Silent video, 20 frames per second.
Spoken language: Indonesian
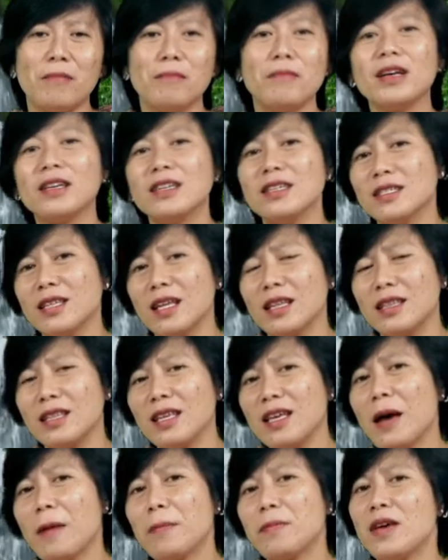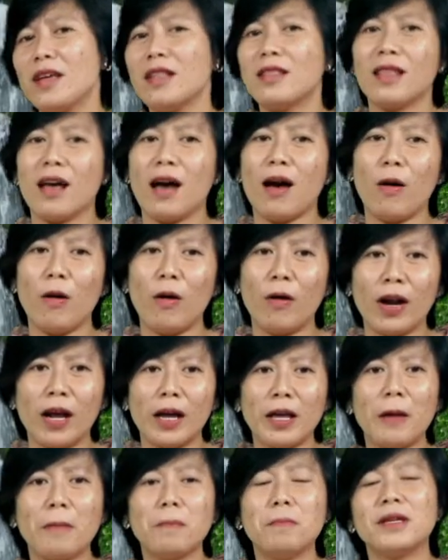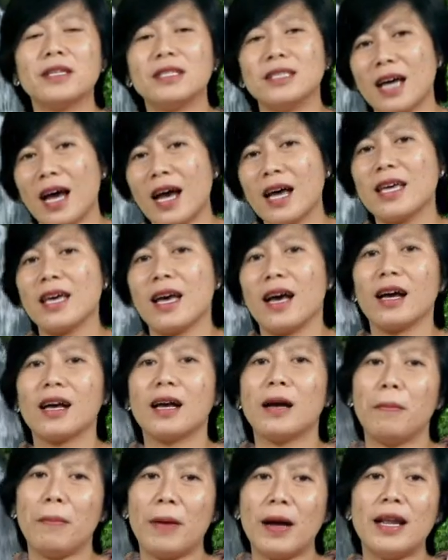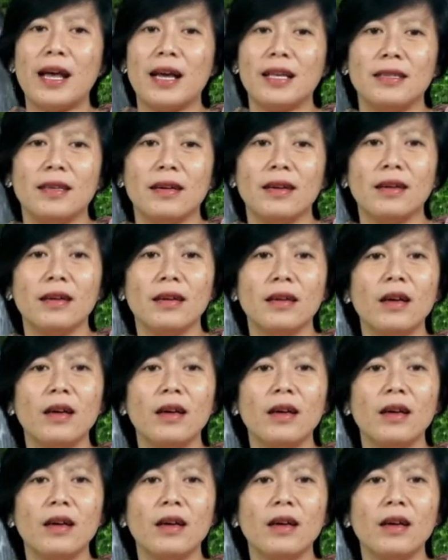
bagi setiap kita orang yang percaya kepadanya